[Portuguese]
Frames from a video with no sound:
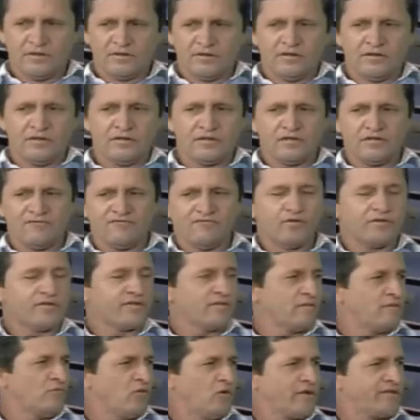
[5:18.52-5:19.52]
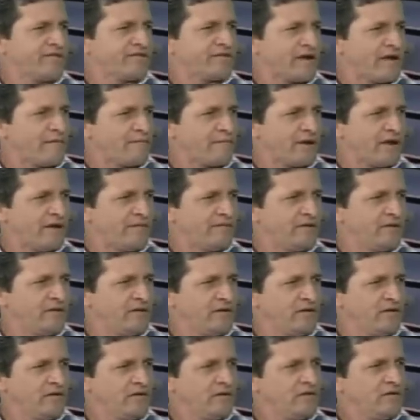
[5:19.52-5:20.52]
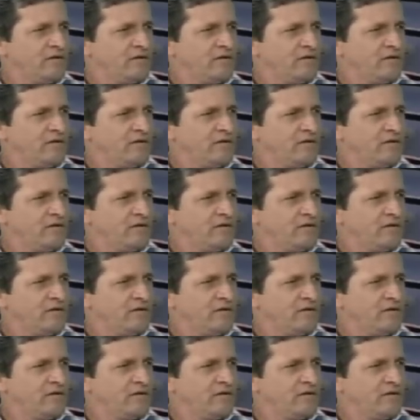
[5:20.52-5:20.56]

e se você mostrar para mim,